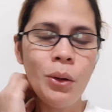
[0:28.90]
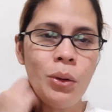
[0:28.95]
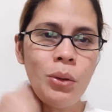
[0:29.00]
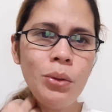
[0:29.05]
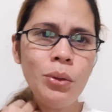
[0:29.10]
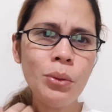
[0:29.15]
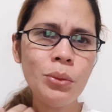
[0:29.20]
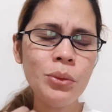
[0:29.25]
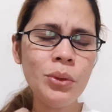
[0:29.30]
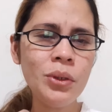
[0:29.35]

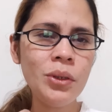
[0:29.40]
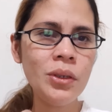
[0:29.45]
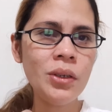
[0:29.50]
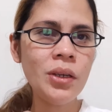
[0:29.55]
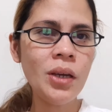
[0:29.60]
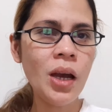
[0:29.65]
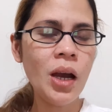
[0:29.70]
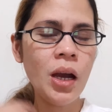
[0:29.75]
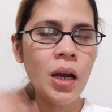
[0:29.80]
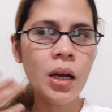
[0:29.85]
Holo,
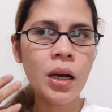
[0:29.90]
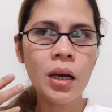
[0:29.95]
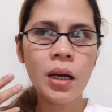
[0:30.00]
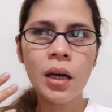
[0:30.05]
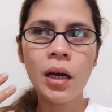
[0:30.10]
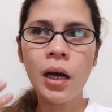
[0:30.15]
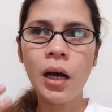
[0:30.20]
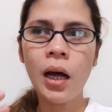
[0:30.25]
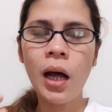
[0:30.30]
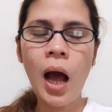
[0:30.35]
uy,
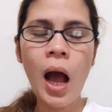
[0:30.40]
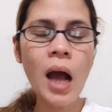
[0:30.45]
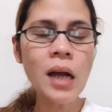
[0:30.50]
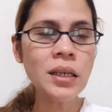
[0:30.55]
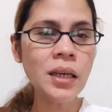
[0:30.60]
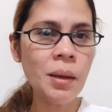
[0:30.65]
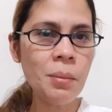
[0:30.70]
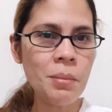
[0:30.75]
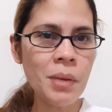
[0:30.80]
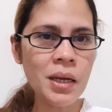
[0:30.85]

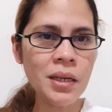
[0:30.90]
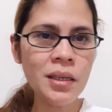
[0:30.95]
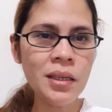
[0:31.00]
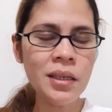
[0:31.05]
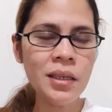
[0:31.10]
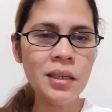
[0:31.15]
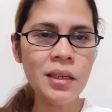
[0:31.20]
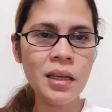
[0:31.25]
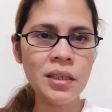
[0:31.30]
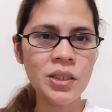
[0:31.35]
ang
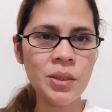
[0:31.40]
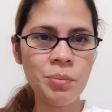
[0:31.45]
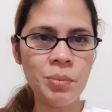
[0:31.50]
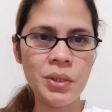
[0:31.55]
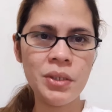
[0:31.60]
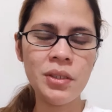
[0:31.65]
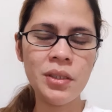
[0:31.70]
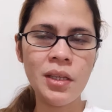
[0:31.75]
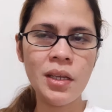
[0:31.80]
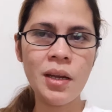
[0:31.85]
laman ng
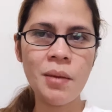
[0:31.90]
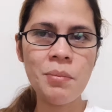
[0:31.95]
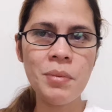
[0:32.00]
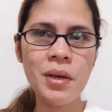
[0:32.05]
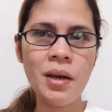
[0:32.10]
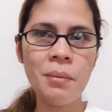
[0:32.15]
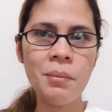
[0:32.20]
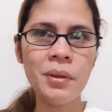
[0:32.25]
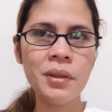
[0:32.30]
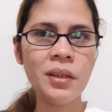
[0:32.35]
speech ni
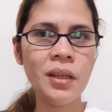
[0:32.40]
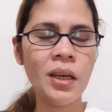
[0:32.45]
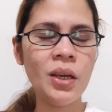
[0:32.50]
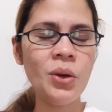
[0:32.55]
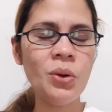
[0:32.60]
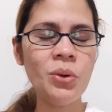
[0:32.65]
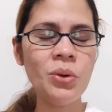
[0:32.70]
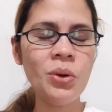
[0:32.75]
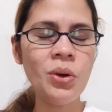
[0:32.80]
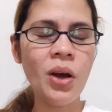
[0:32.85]
Rabia
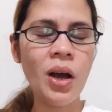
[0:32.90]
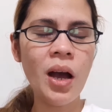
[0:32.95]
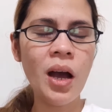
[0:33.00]
Mateo,